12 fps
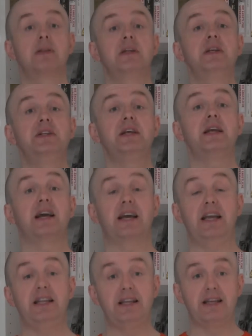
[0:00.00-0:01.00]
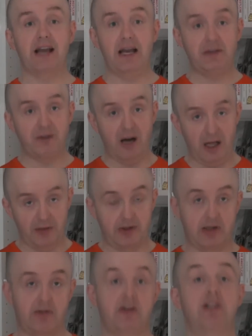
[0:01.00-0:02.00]
diese Gerechtigkeit
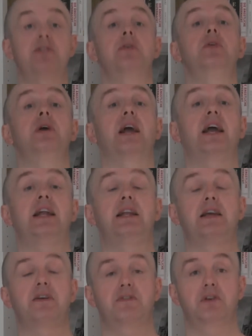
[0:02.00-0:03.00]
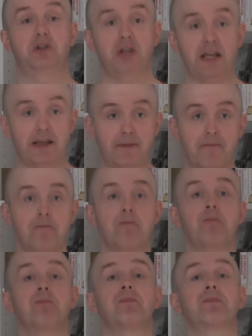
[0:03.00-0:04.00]
verhandelt, was wir unter Gerechtigkeit verstehen.
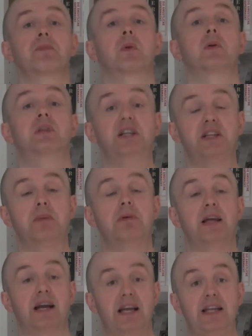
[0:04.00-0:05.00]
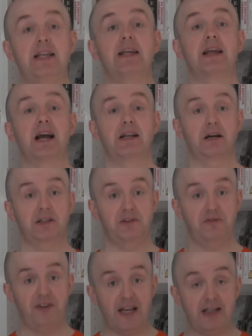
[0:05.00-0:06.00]
Und deshalb Gerechtigkeit als
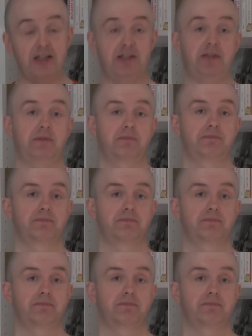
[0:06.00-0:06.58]
Fairness.